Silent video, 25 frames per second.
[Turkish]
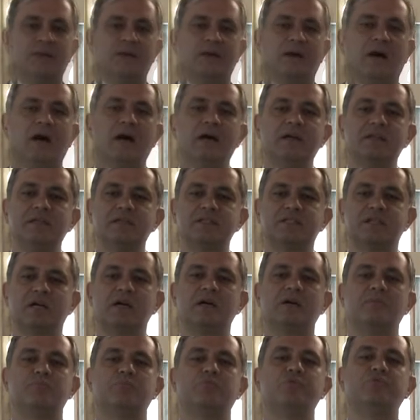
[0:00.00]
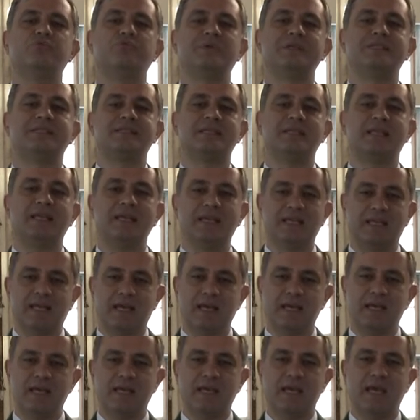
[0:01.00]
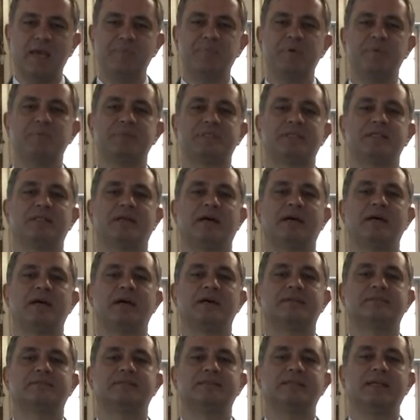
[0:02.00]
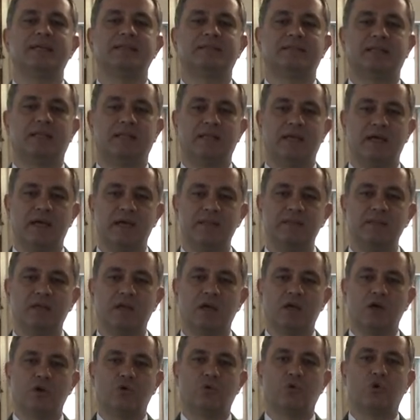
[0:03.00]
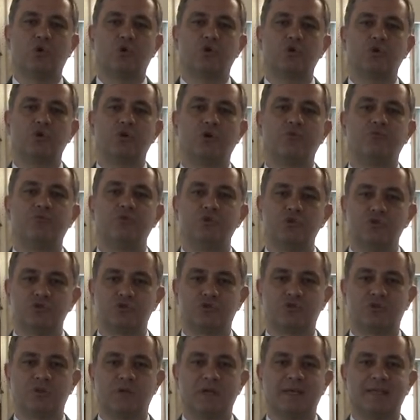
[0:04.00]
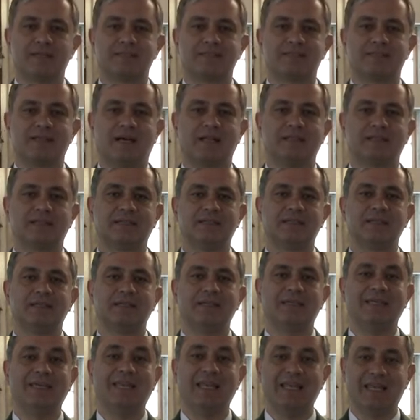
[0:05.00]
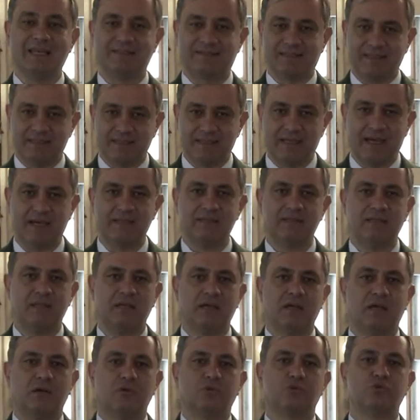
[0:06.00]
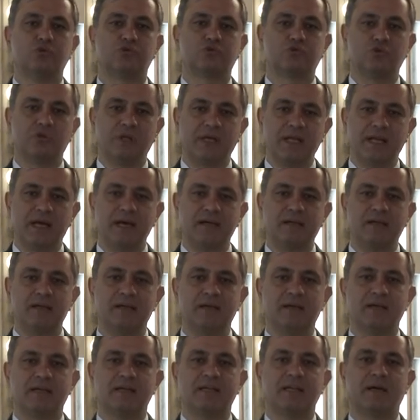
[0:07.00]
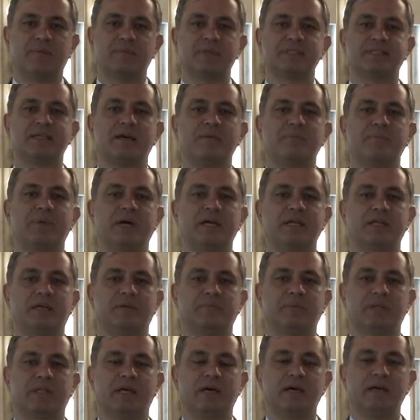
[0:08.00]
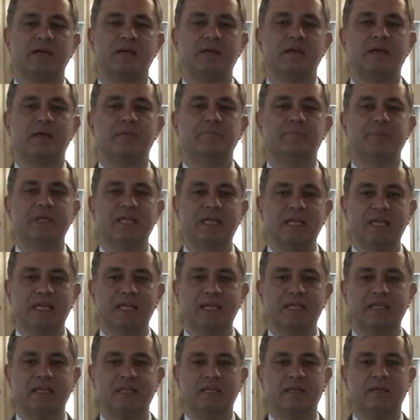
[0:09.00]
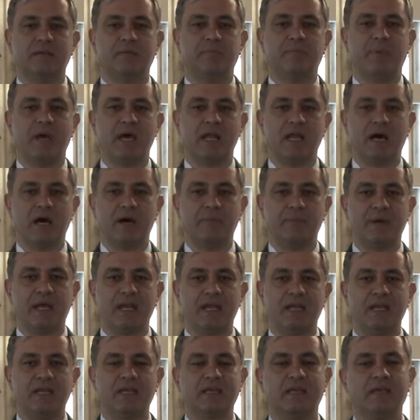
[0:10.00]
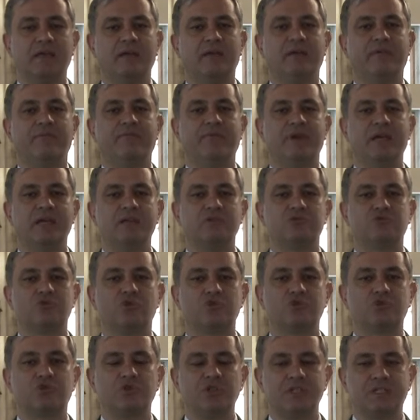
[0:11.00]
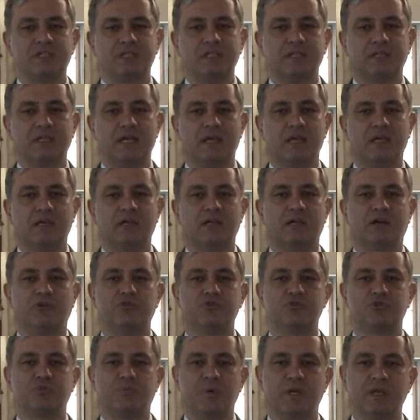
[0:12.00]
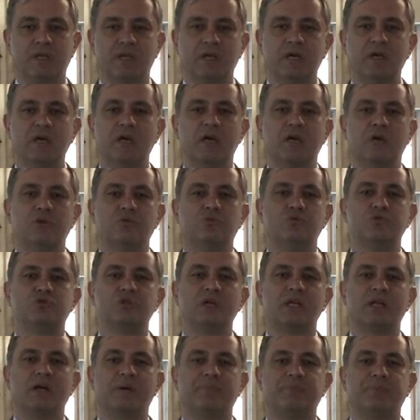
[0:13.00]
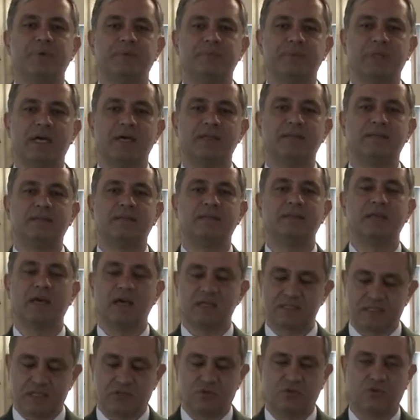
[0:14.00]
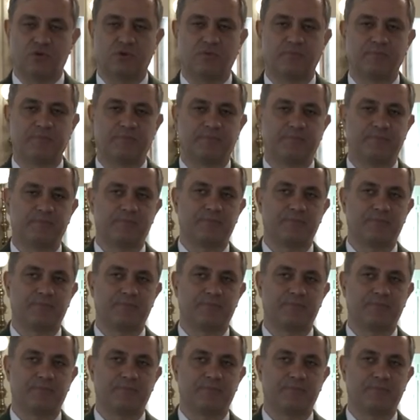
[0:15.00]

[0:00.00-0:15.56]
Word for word: Ayrıca bu vesileyle hepimizin hayatını etkileyen koronavirüs salgını illetinden kurtularak Ramazan bayramına birlik, beraberlik ve coşku içinde kavuşmayı Yüce Rabbimden niyaz ediyorum.